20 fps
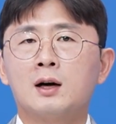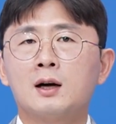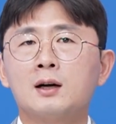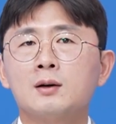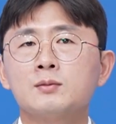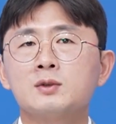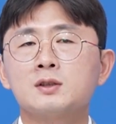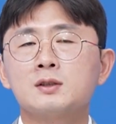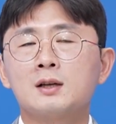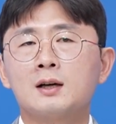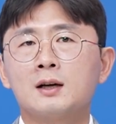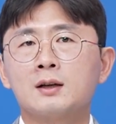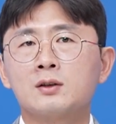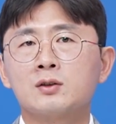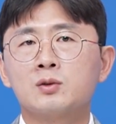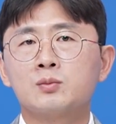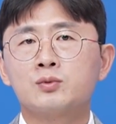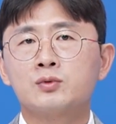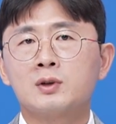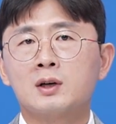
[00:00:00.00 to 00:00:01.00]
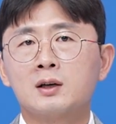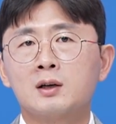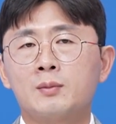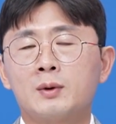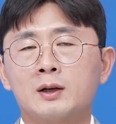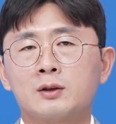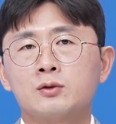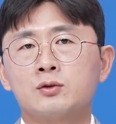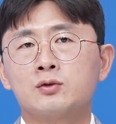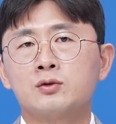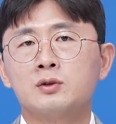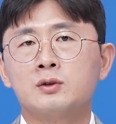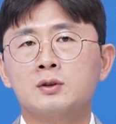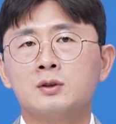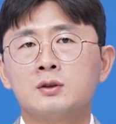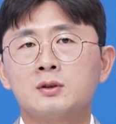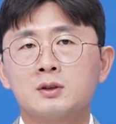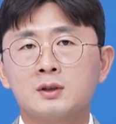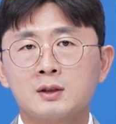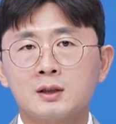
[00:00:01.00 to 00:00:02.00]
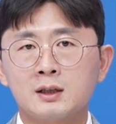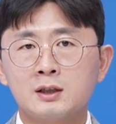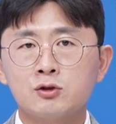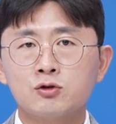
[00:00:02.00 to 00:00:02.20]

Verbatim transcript: 항암 시장 안에서 부각을 받을 수 있는 특히나